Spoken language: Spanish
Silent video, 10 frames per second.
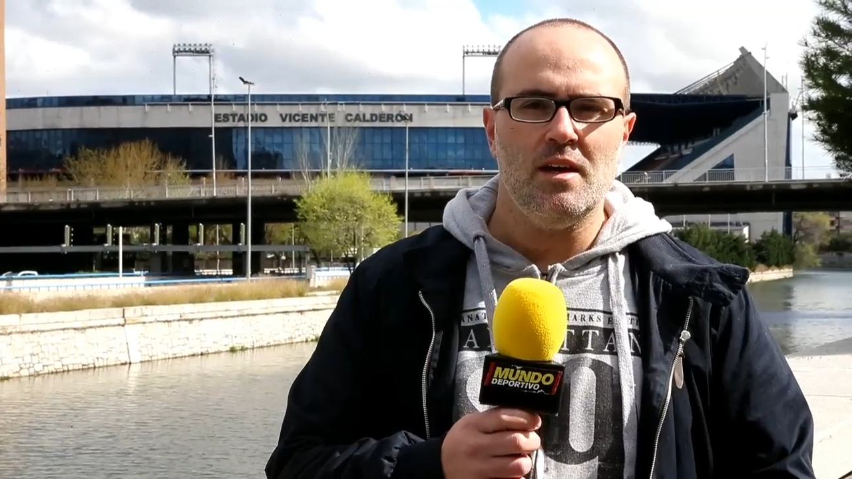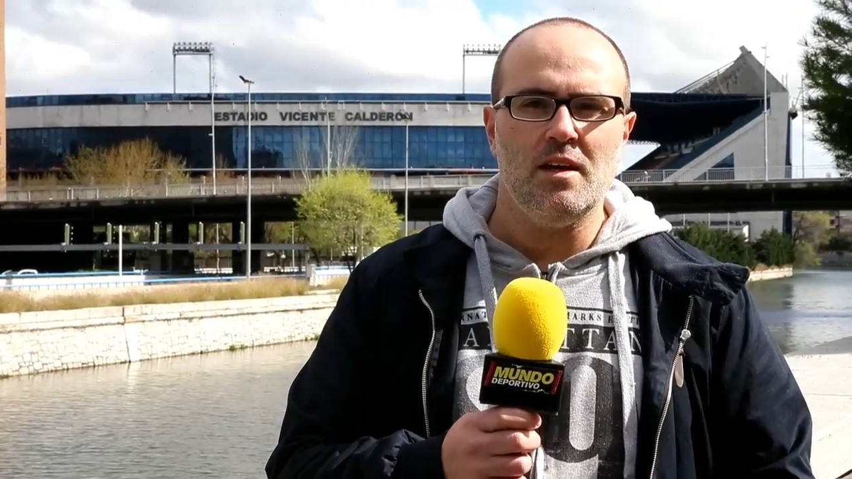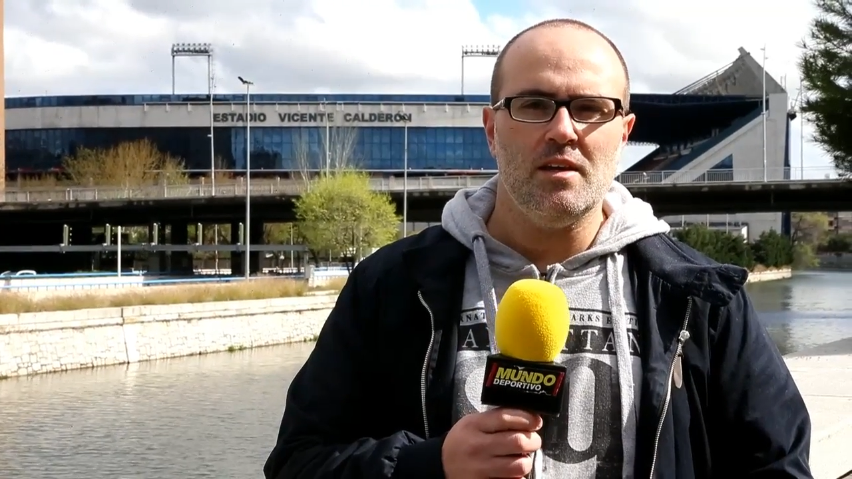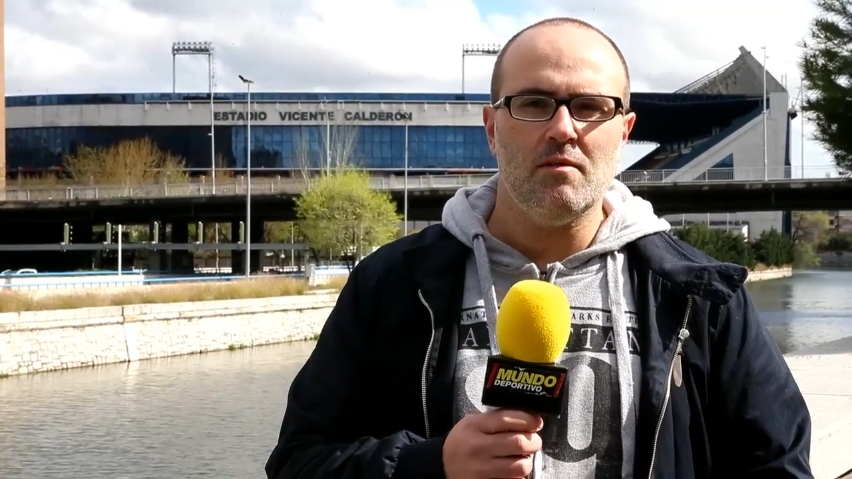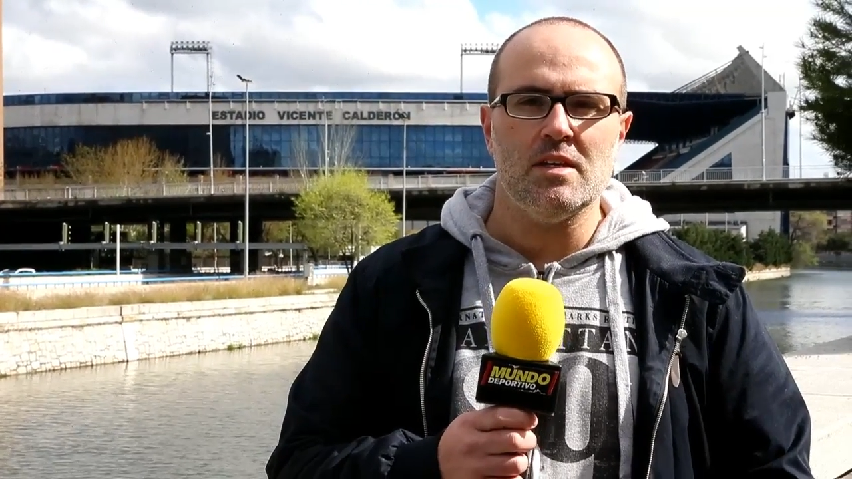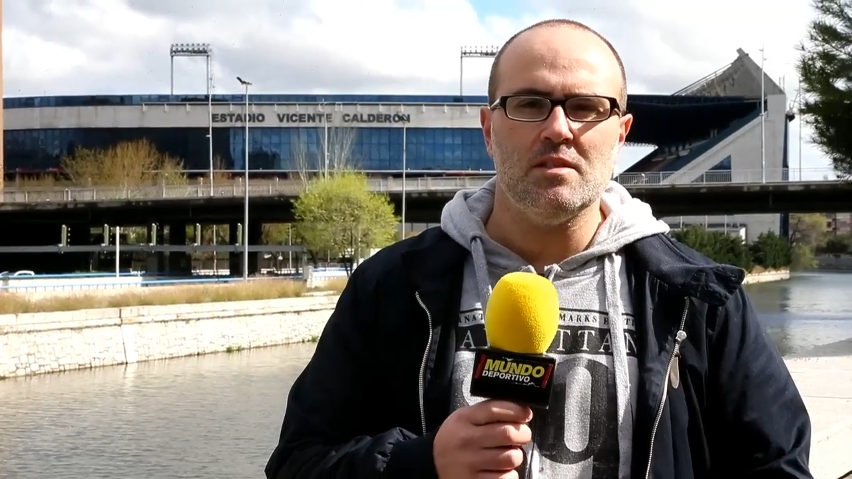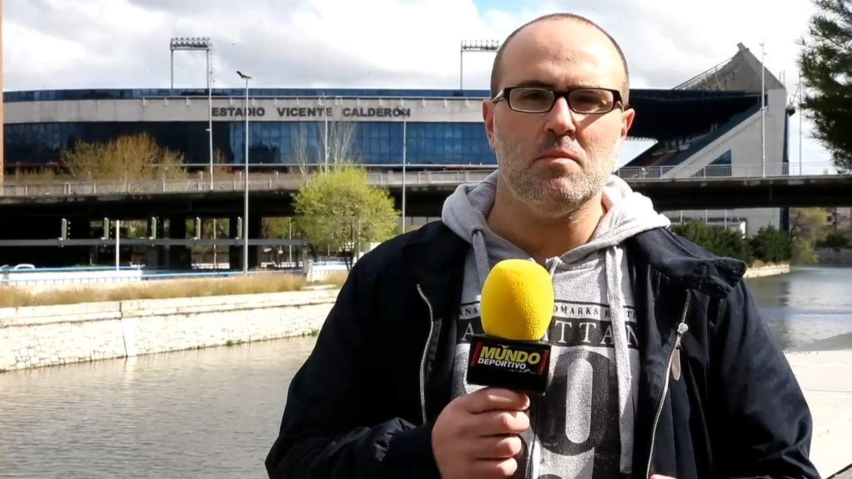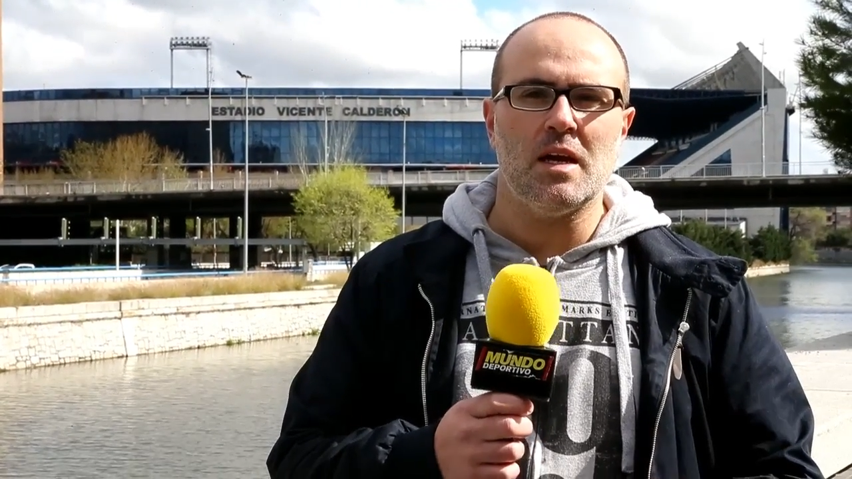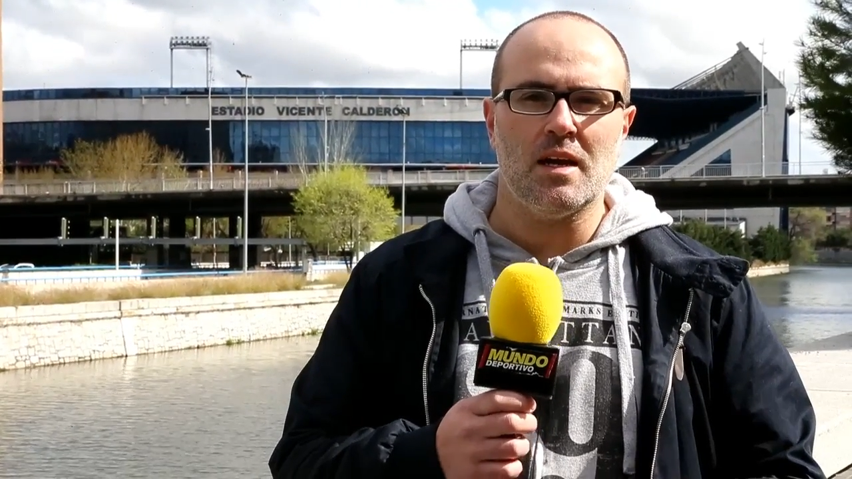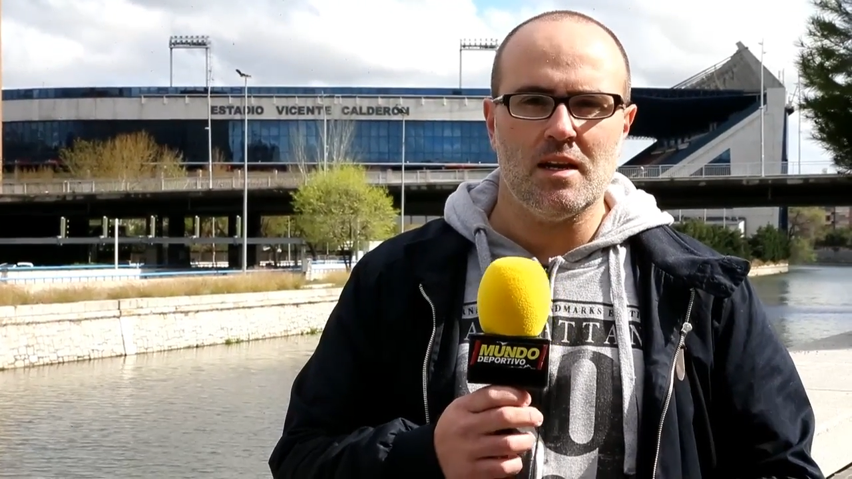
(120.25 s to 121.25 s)
y lleva
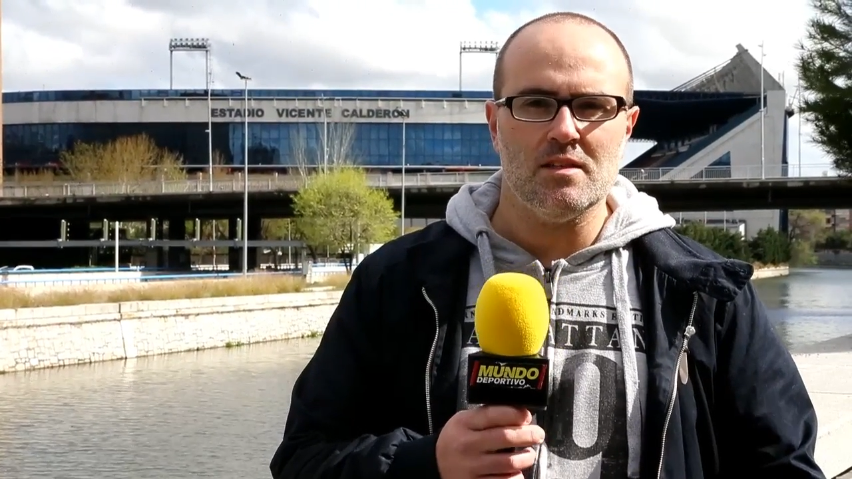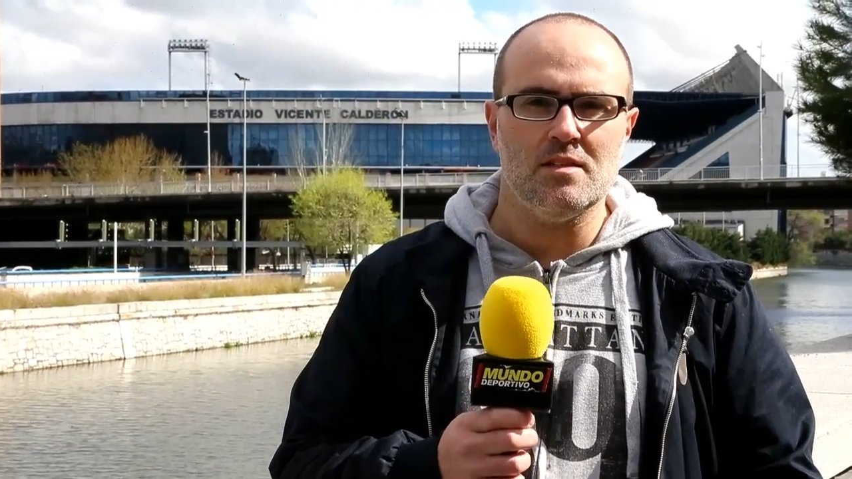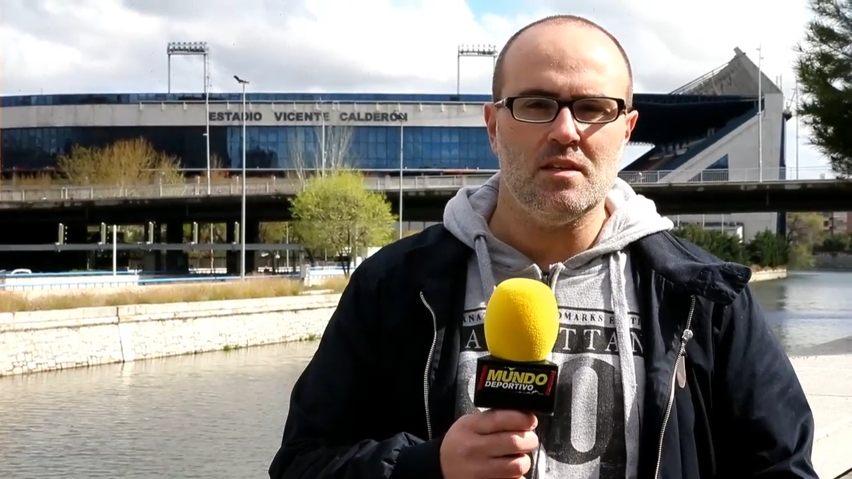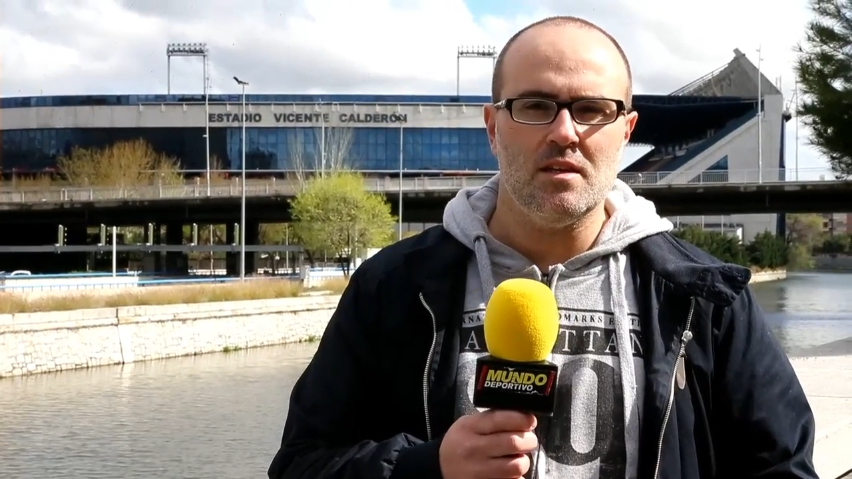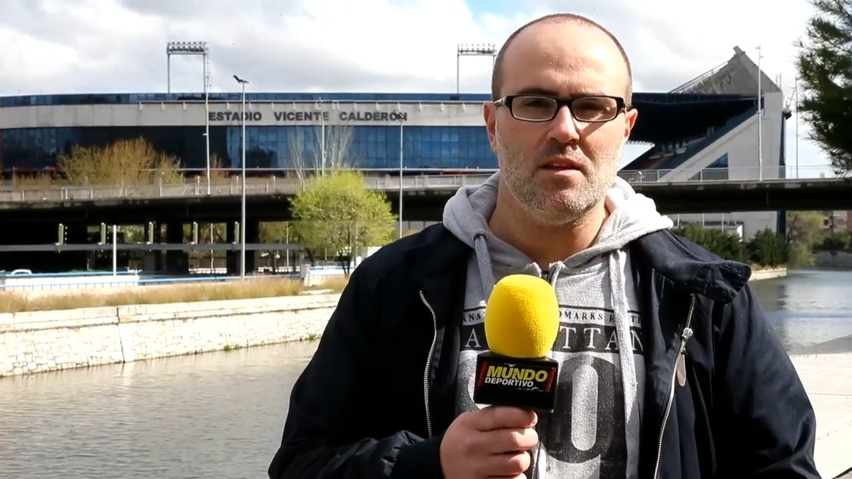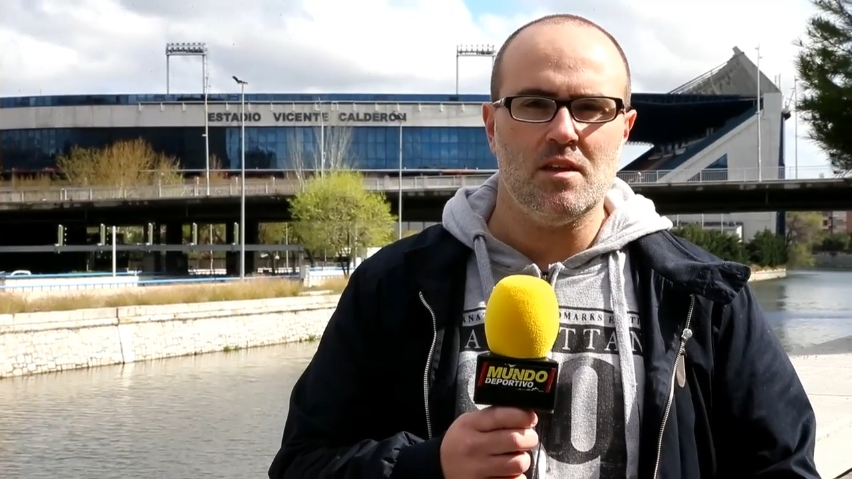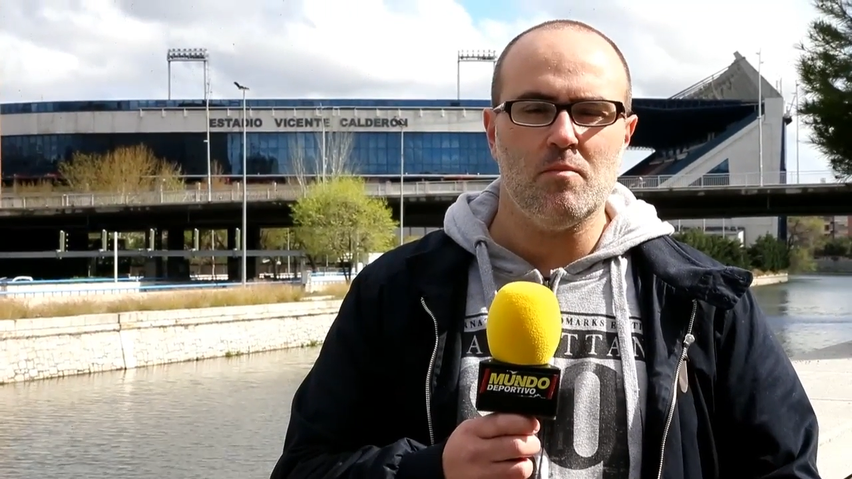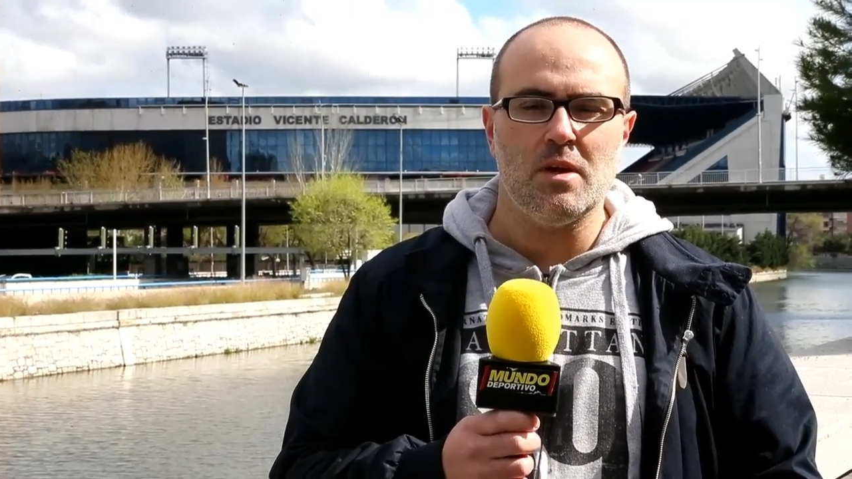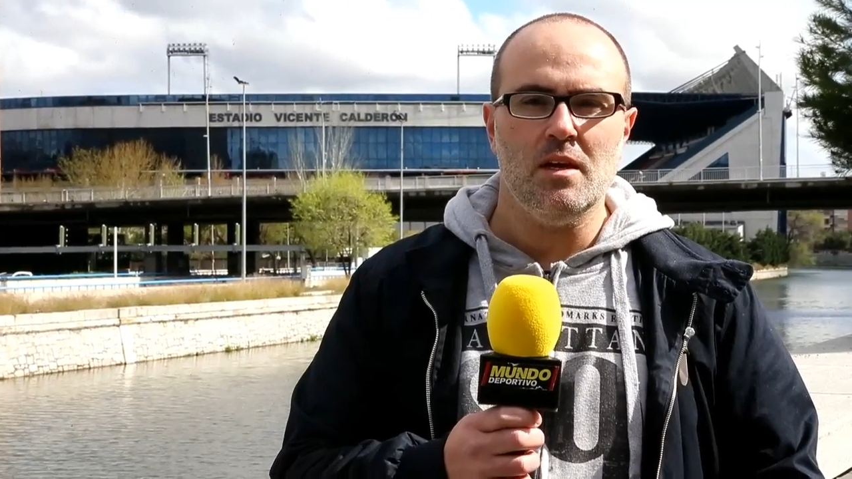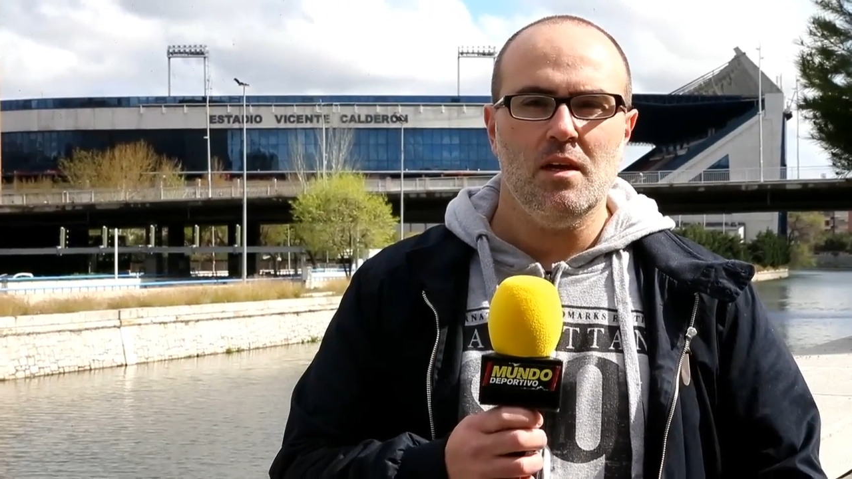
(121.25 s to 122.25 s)
sin marcar desde
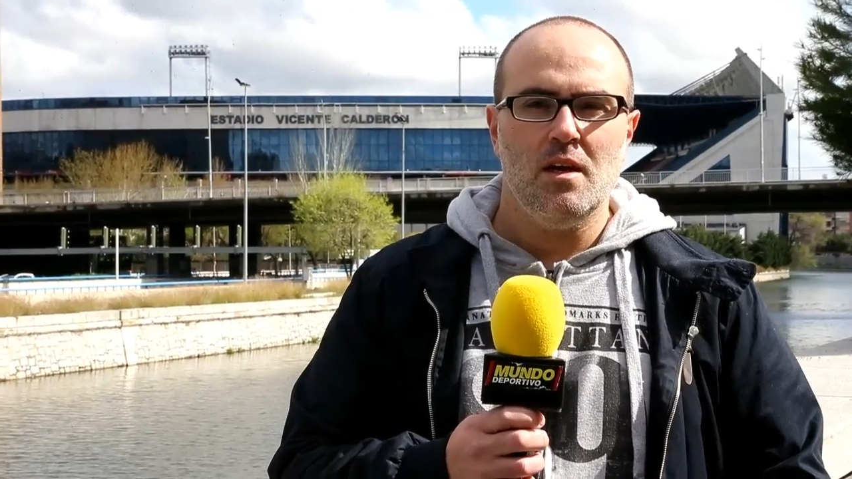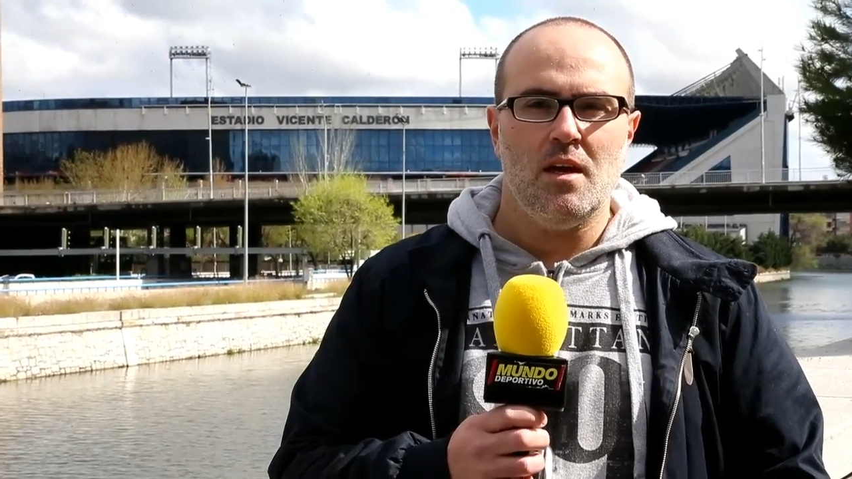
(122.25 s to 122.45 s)
diciembre,